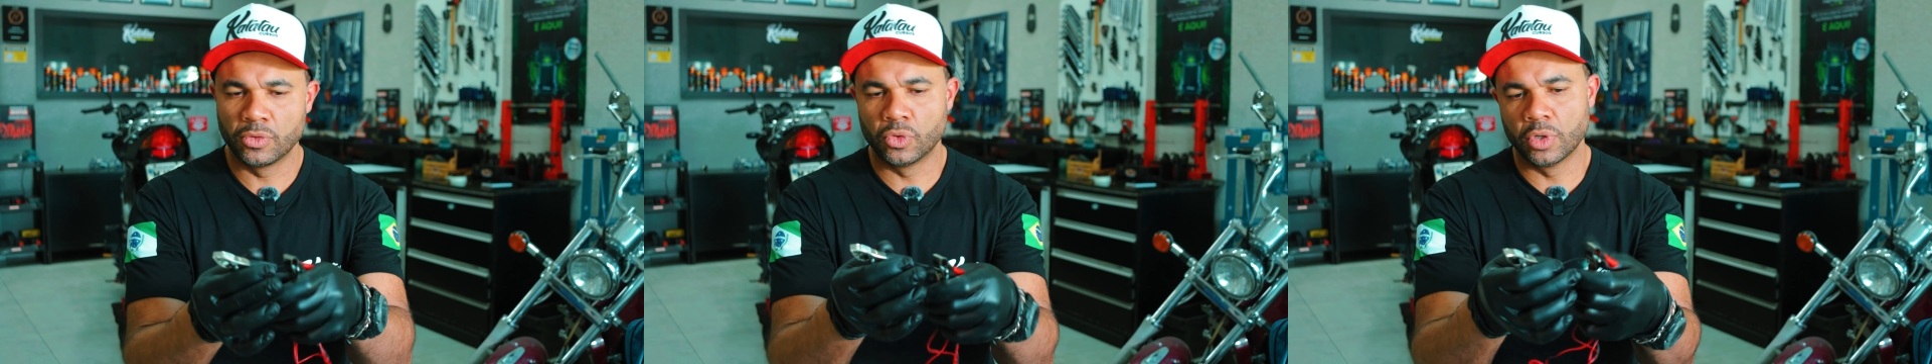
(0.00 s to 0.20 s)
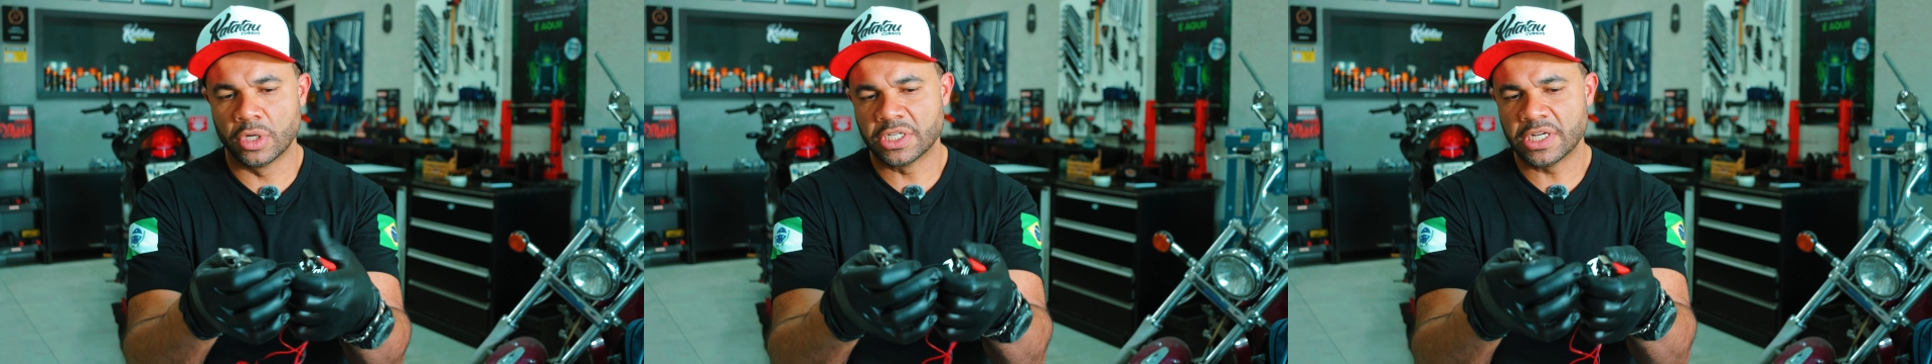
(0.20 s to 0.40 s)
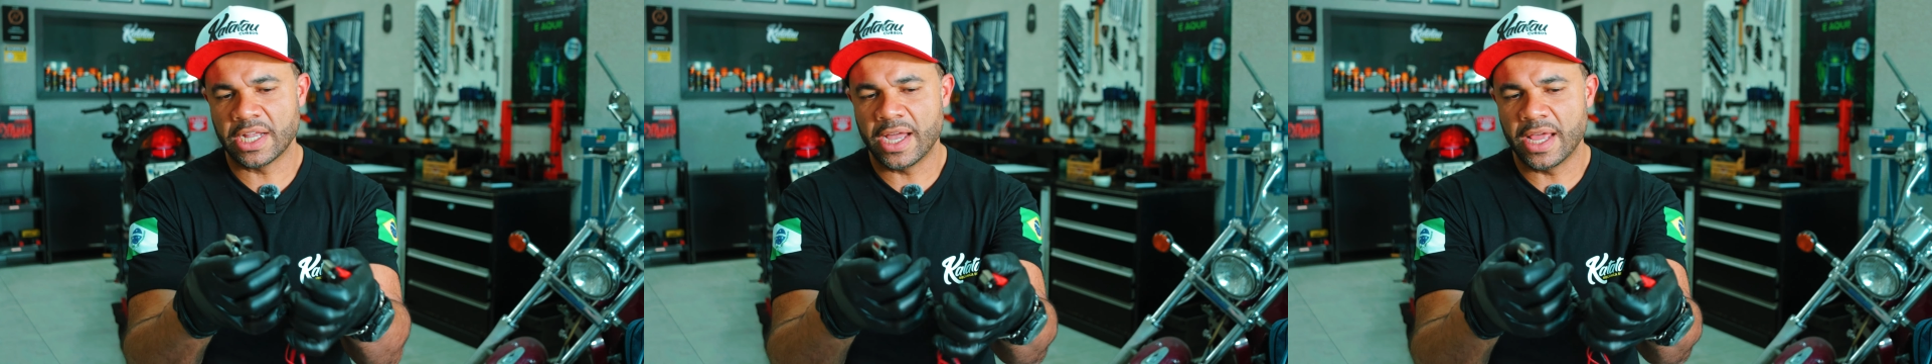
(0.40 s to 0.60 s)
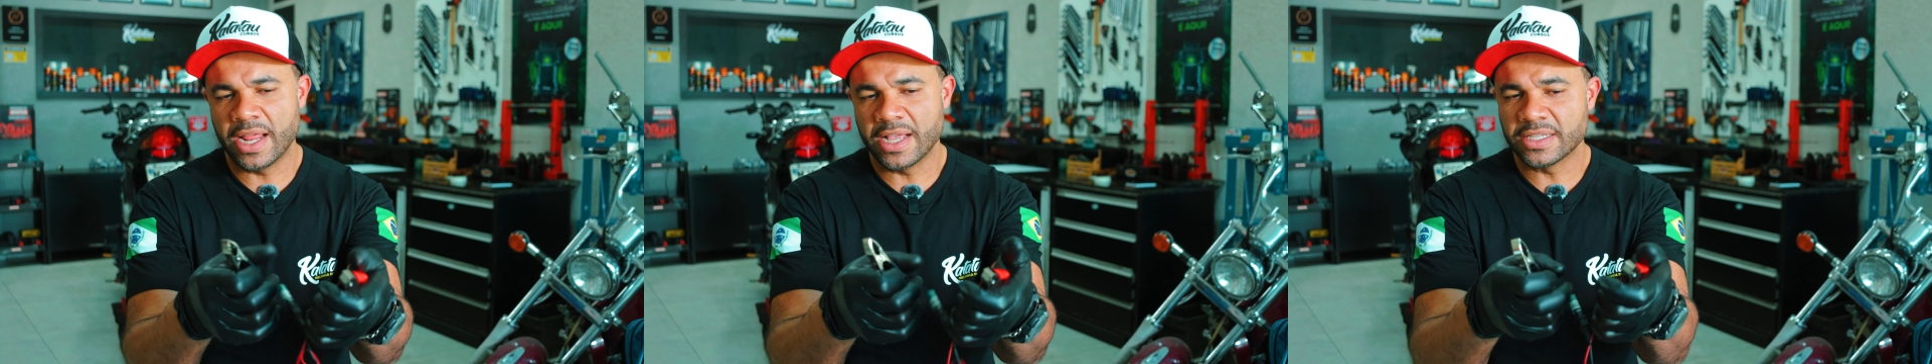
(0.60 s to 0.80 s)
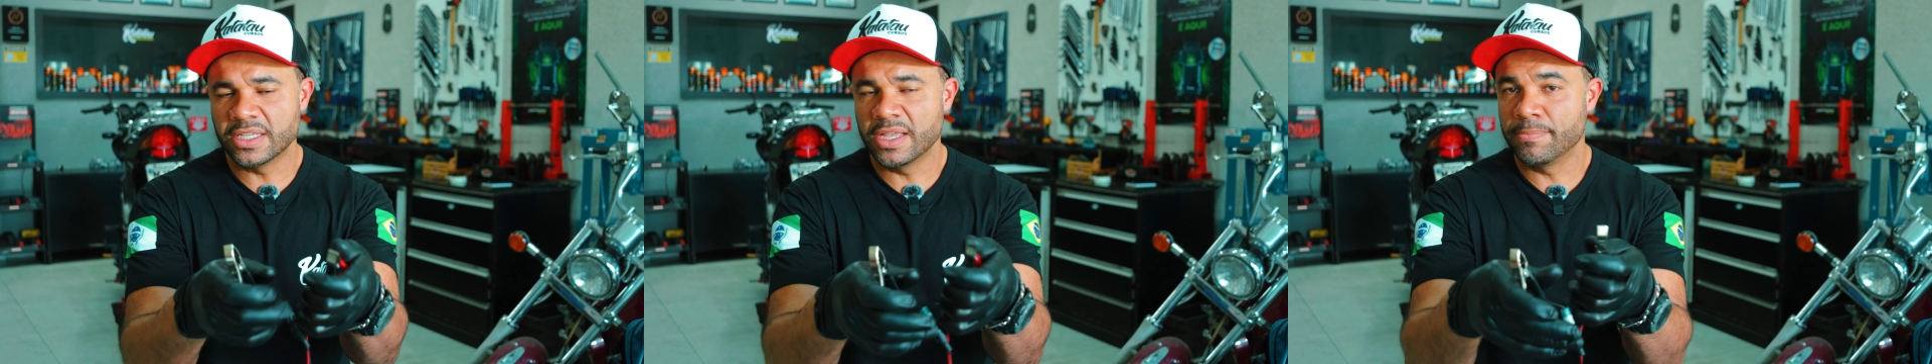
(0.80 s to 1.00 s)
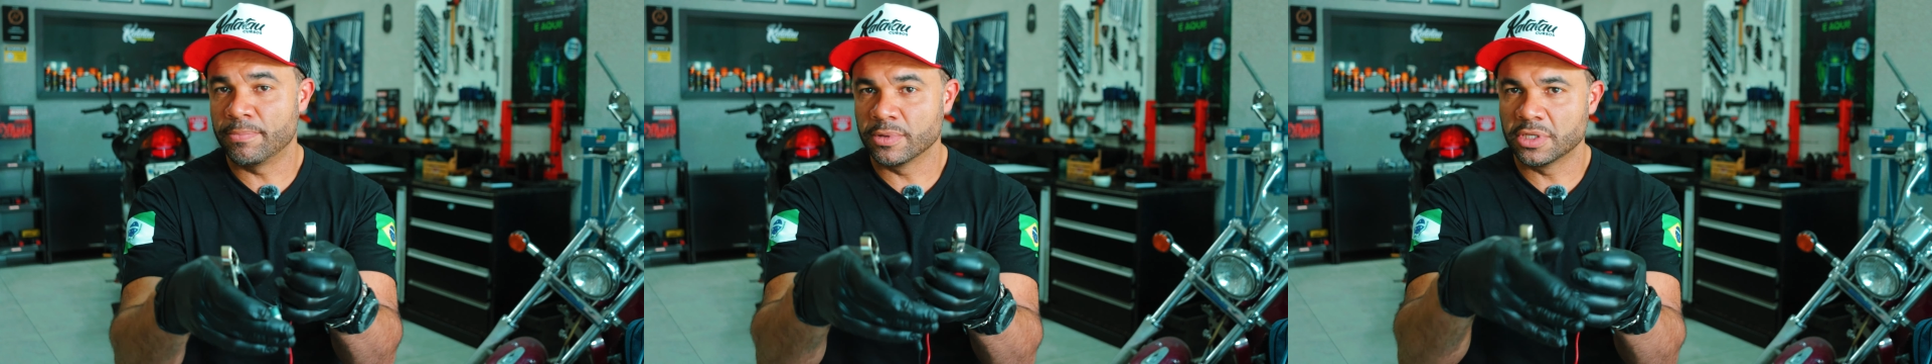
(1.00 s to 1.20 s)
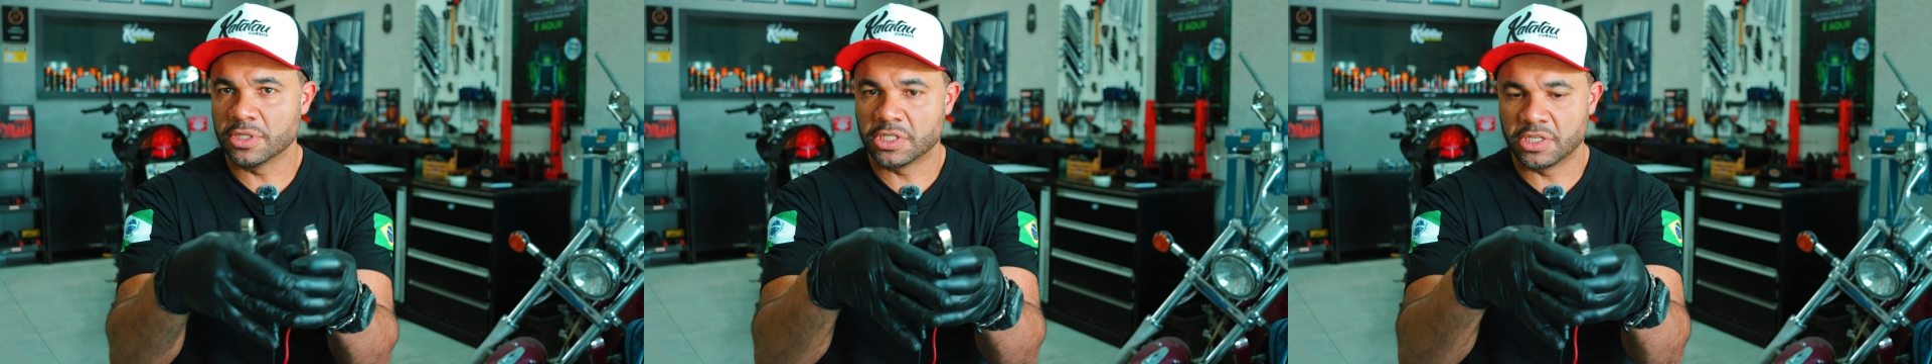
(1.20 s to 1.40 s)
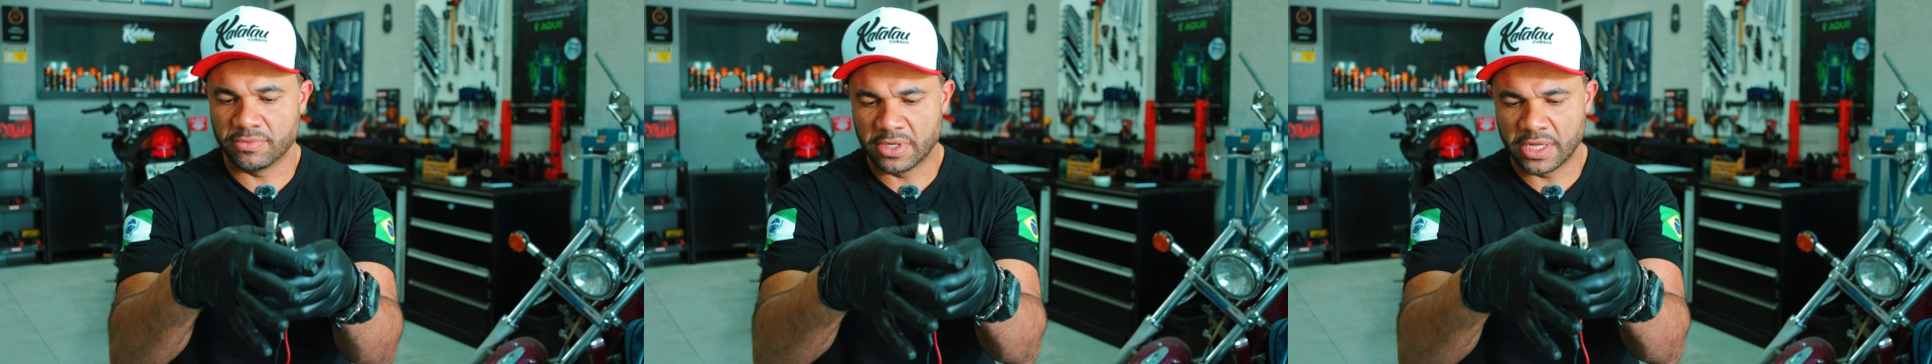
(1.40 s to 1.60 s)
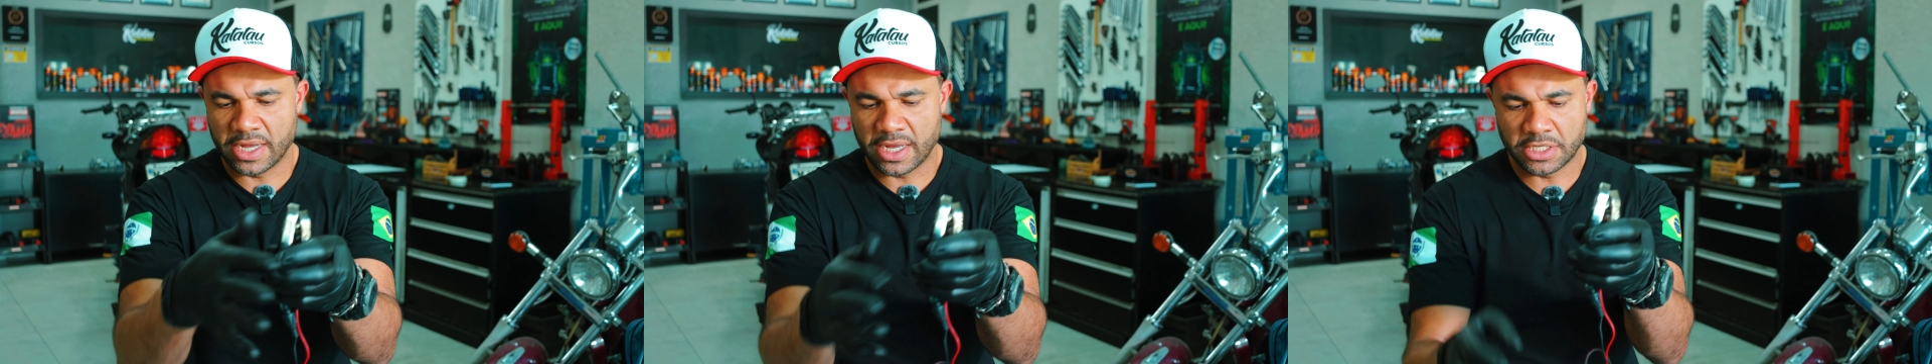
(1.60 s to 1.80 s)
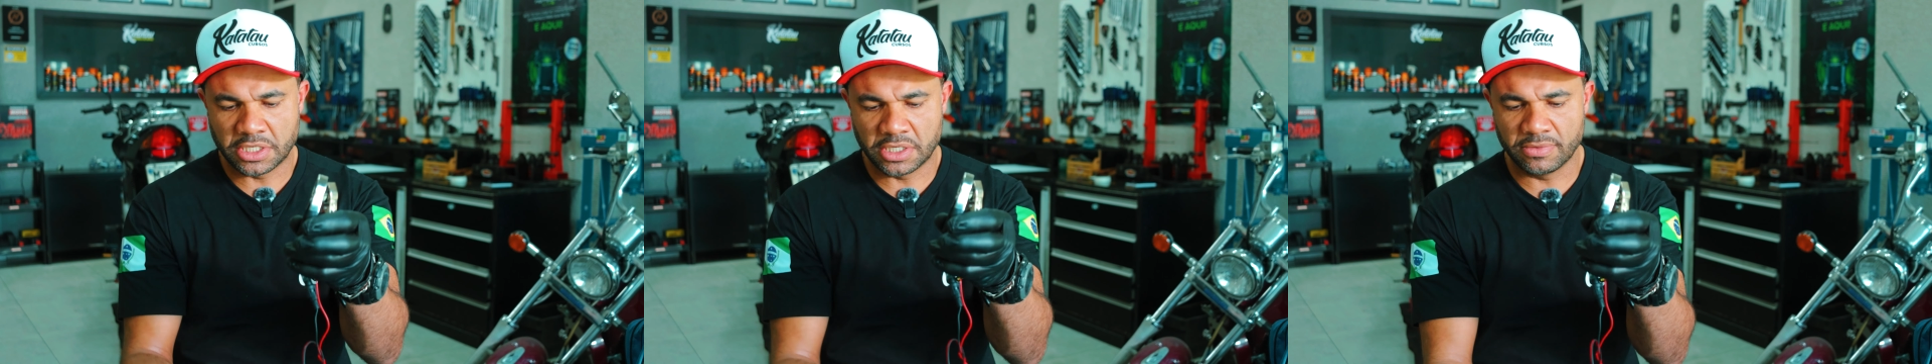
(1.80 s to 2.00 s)
Dois jacarezinhos, positivo e
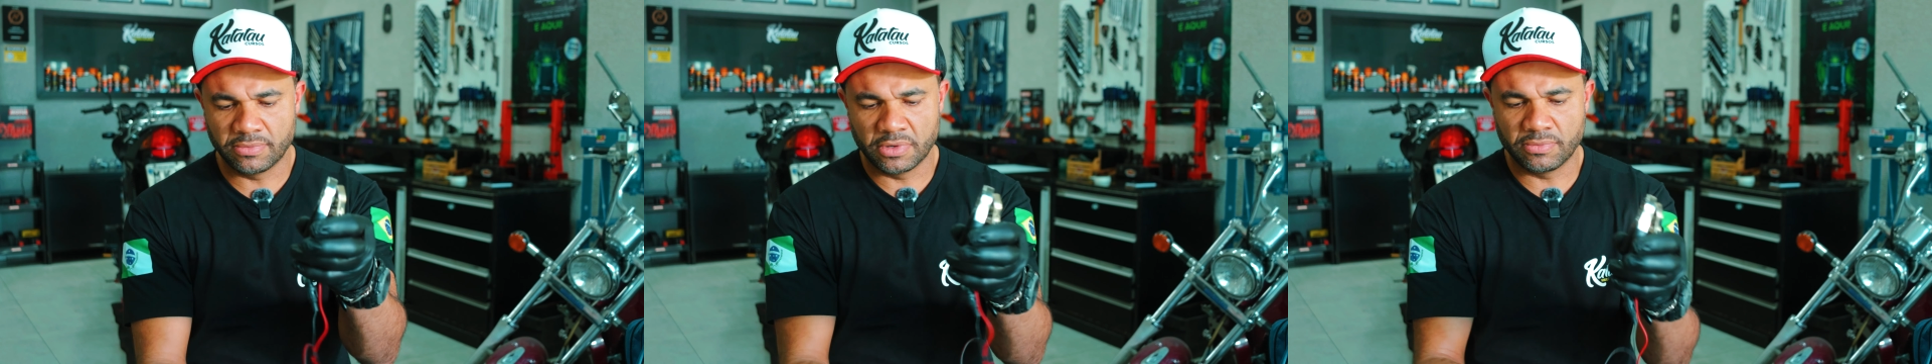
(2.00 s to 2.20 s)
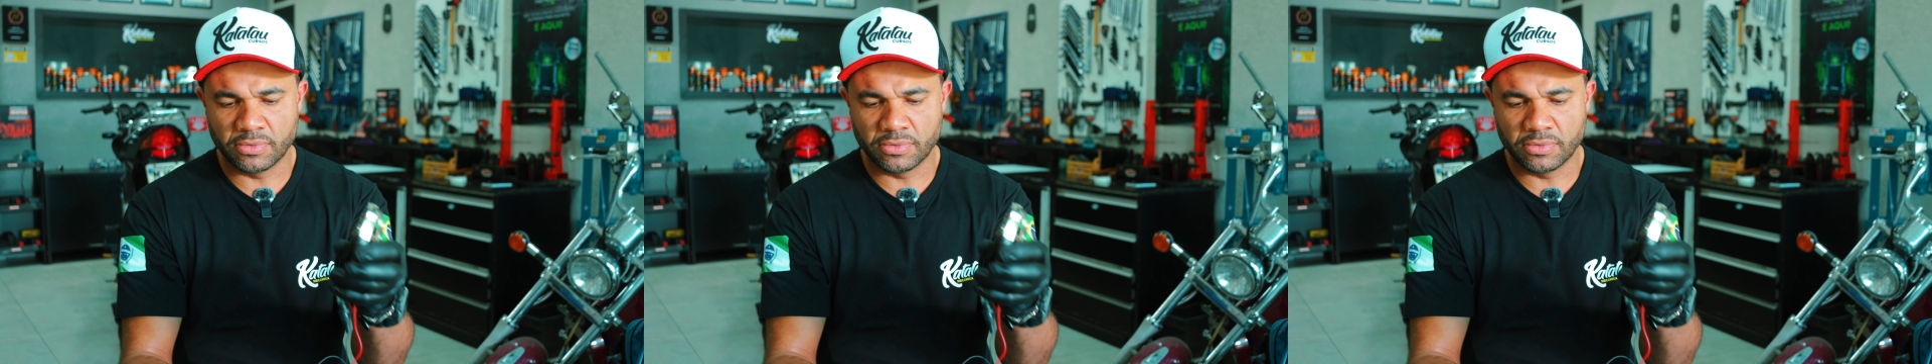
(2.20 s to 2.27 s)
negativo,